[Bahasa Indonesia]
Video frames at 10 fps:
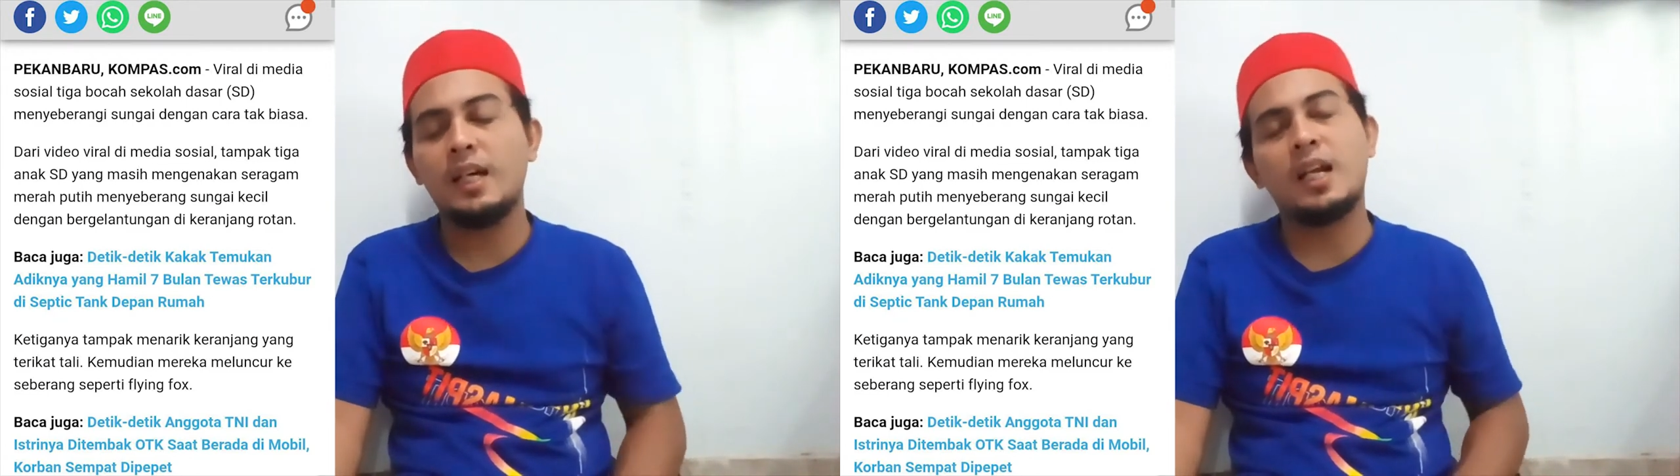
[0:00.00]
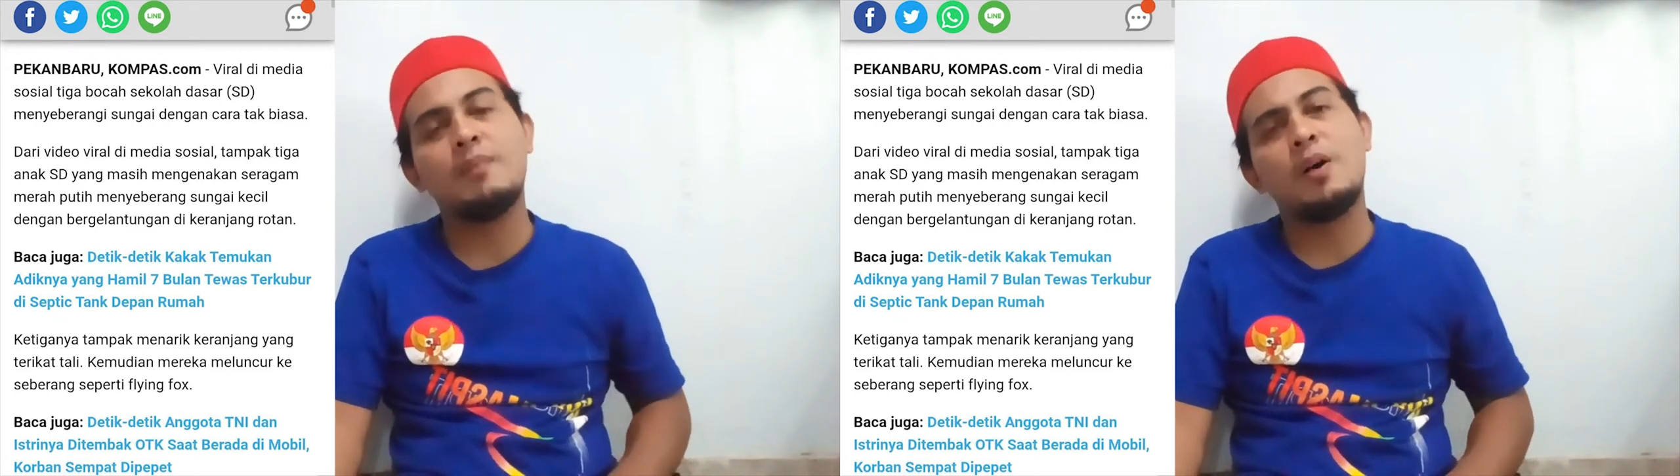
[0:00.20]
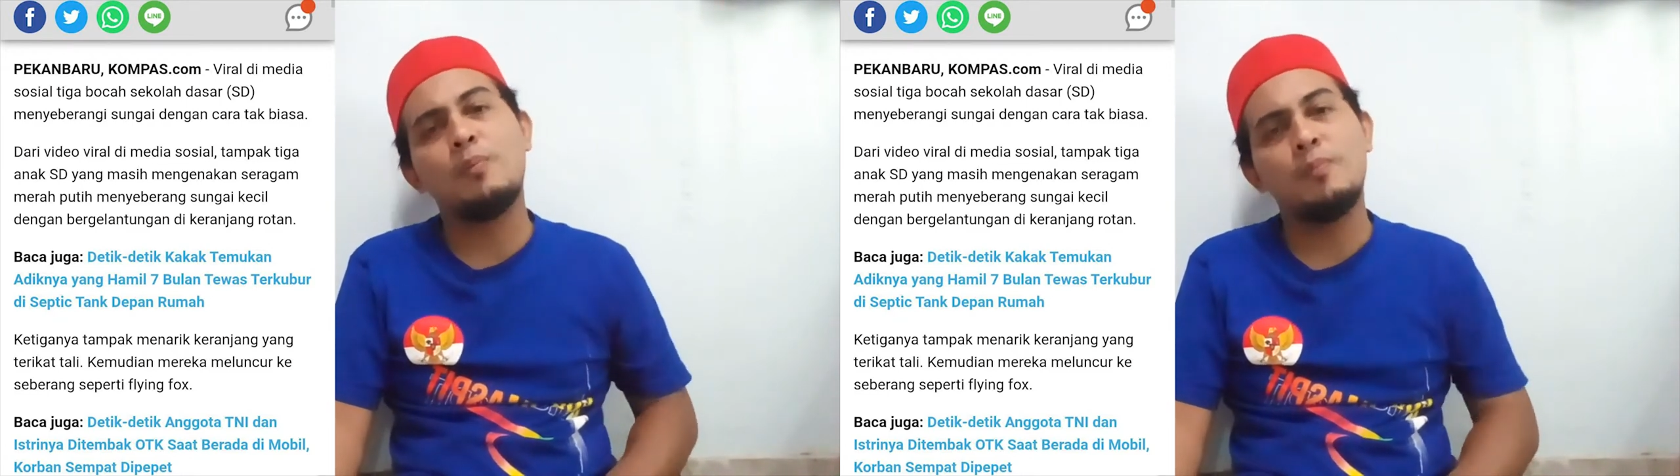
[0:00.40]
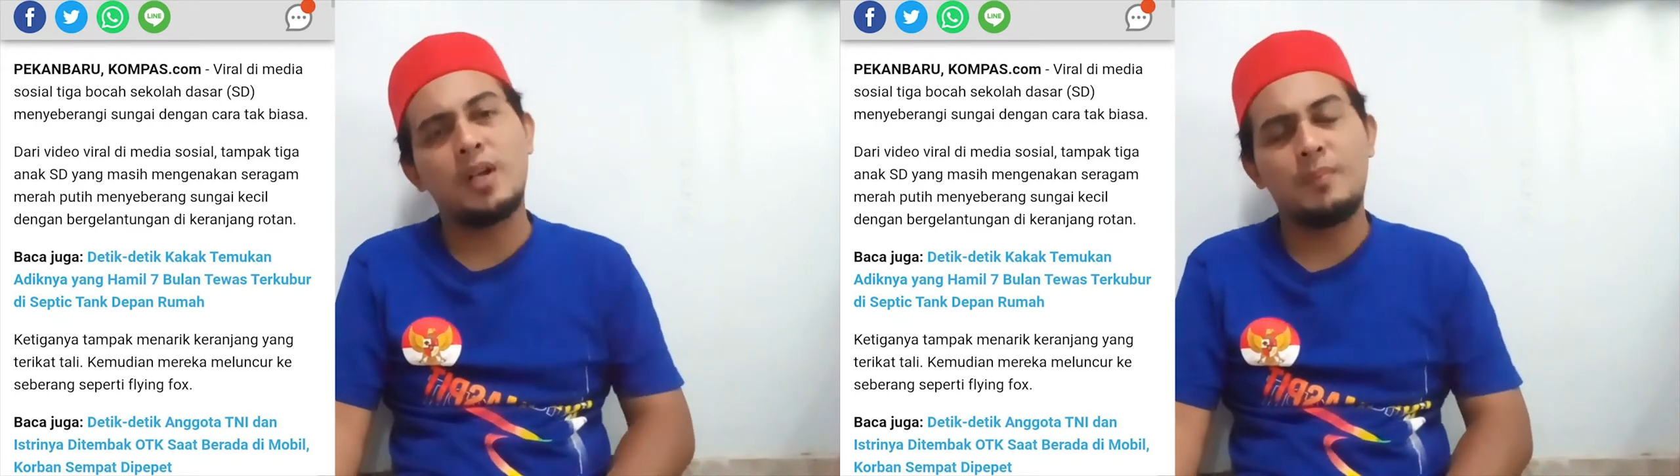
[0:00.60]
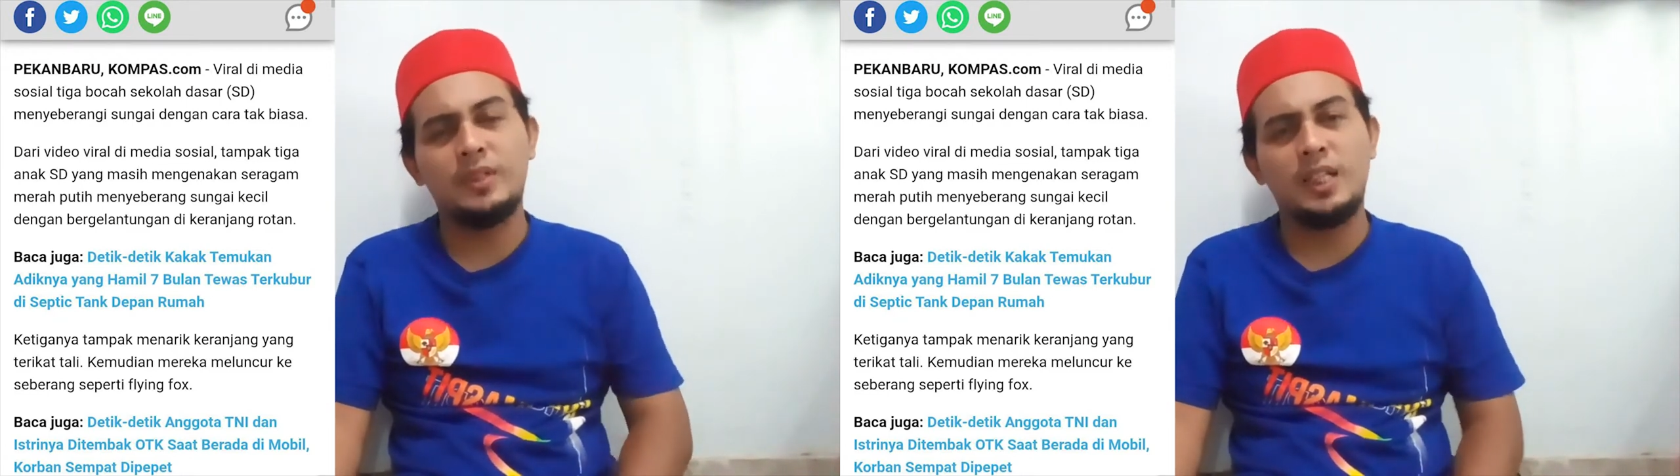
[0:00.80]
daerah
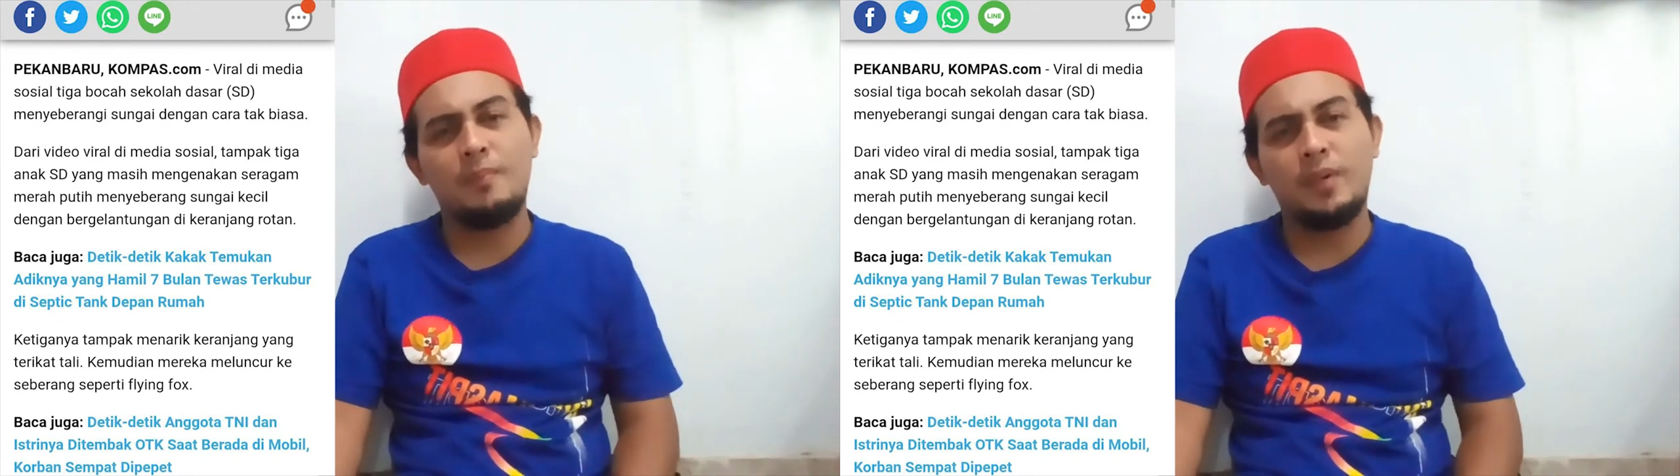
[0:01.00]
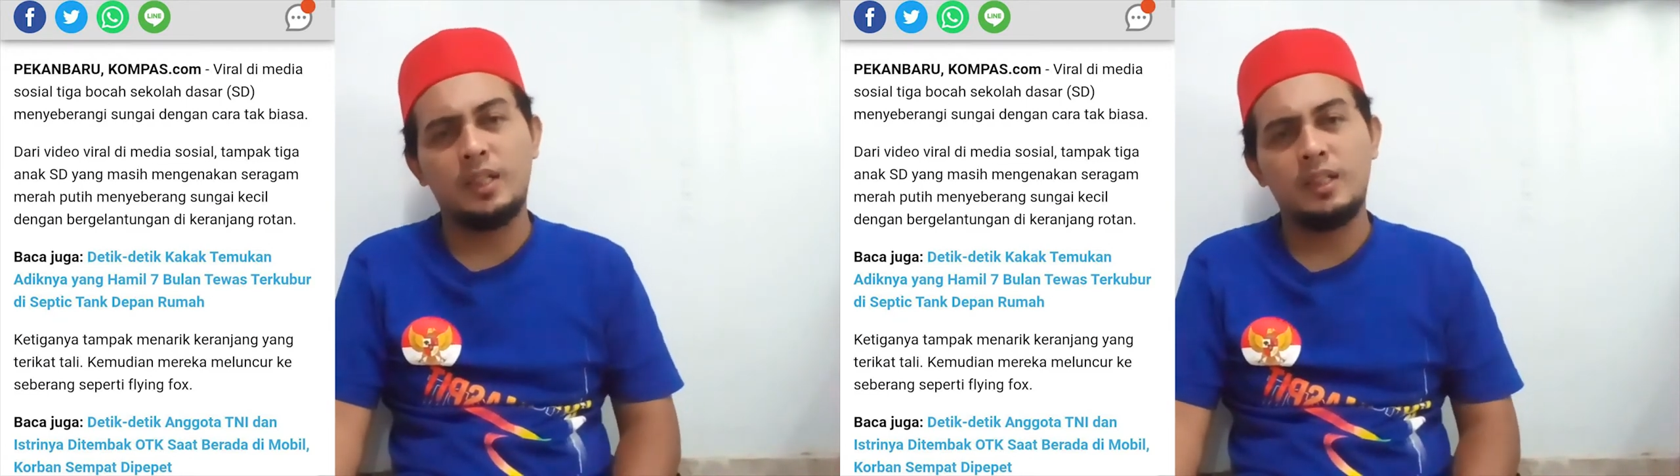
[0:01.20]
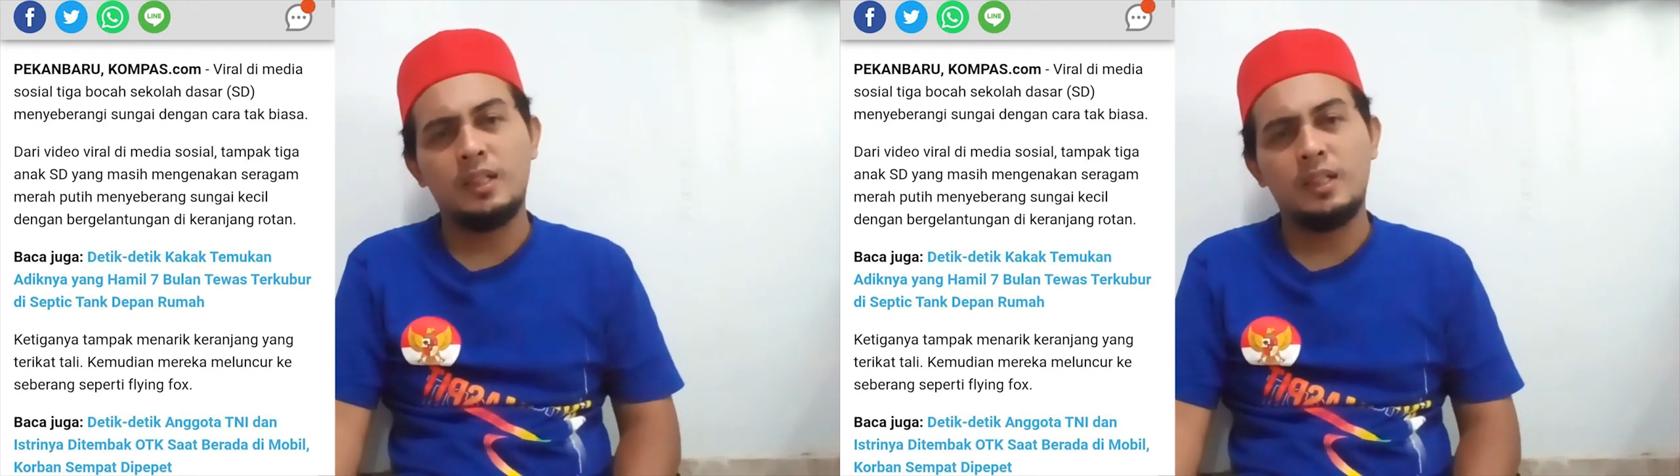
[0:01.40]
maupun para pejabat.